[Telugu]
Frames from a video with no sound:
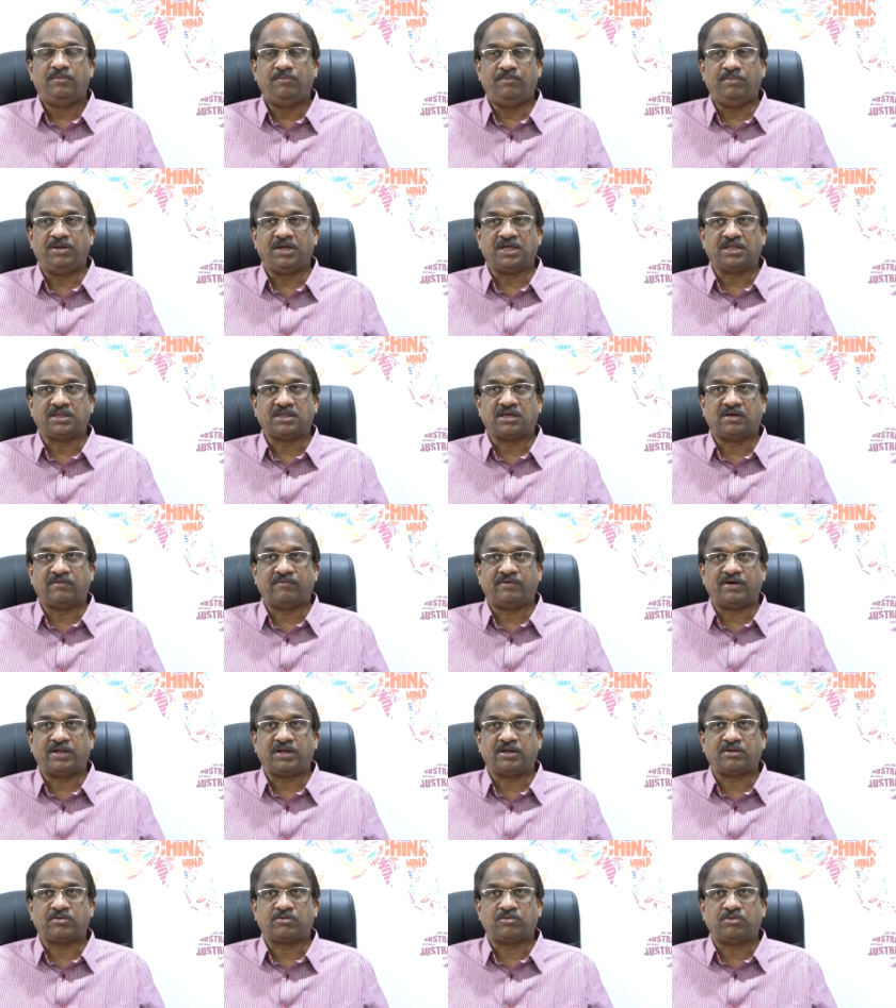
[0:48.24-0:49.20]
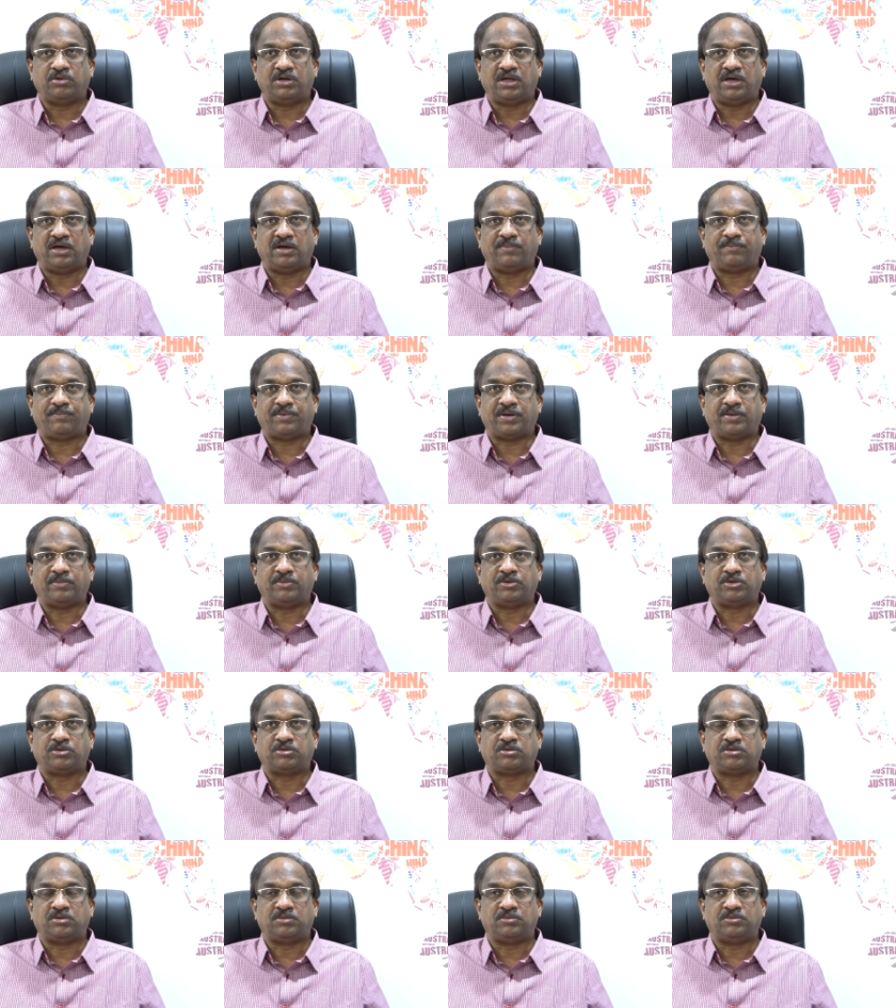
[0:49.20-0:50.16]
మిగతా వారికి కూడా
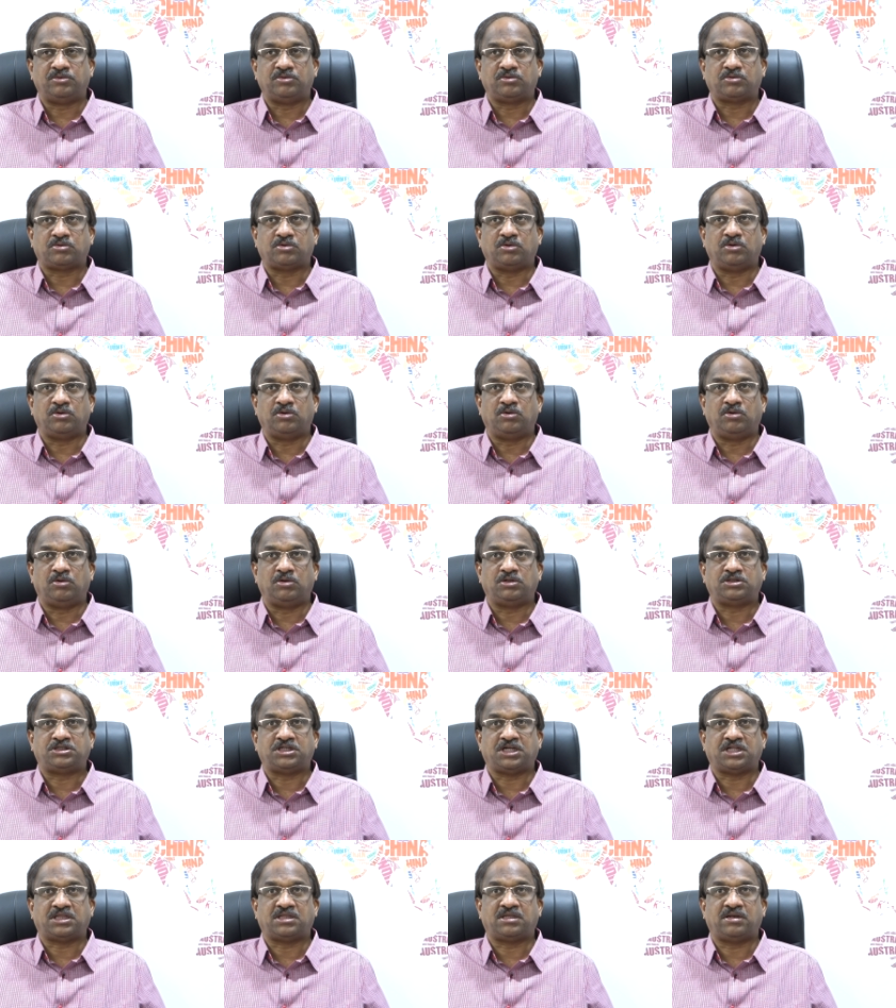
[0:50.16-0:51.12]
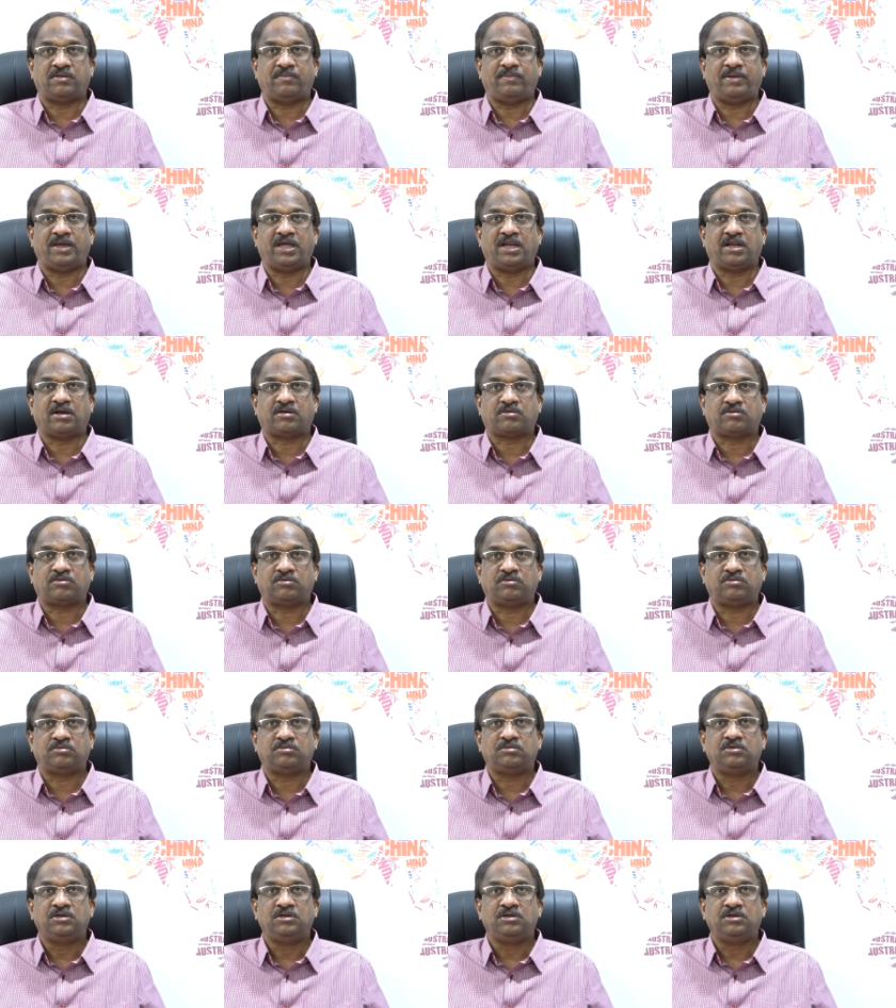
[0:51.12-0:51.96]
ప్రభుత్వము కొనుగోలు చేసిన మేరకు